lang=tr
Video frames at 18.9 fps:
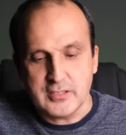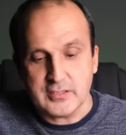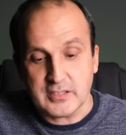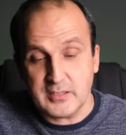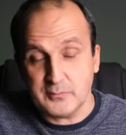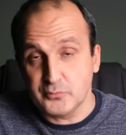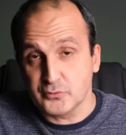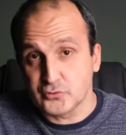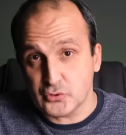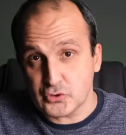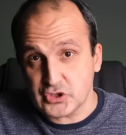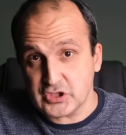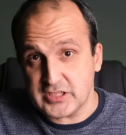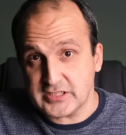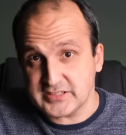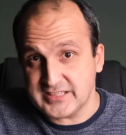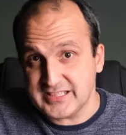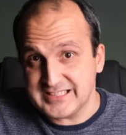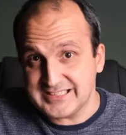Kablosuz
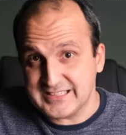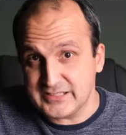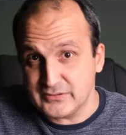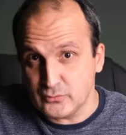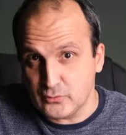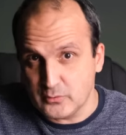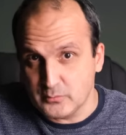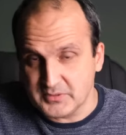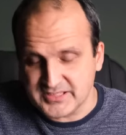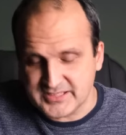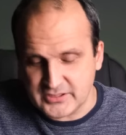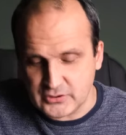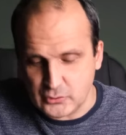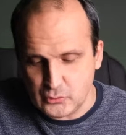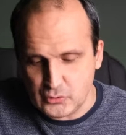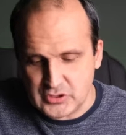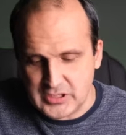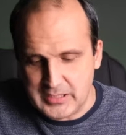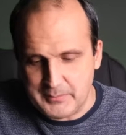şarj desteğinin olması
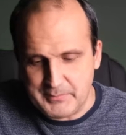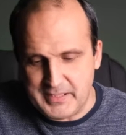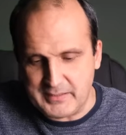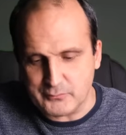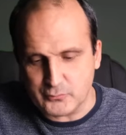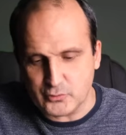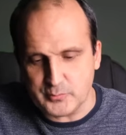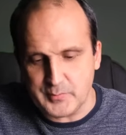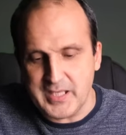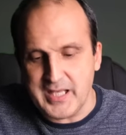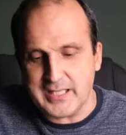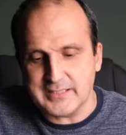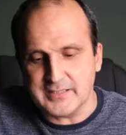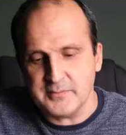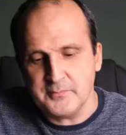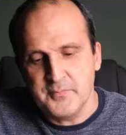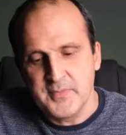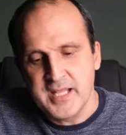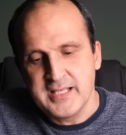güzel. Ben bunu
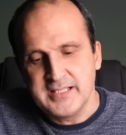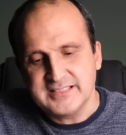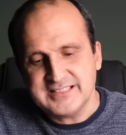beğendim.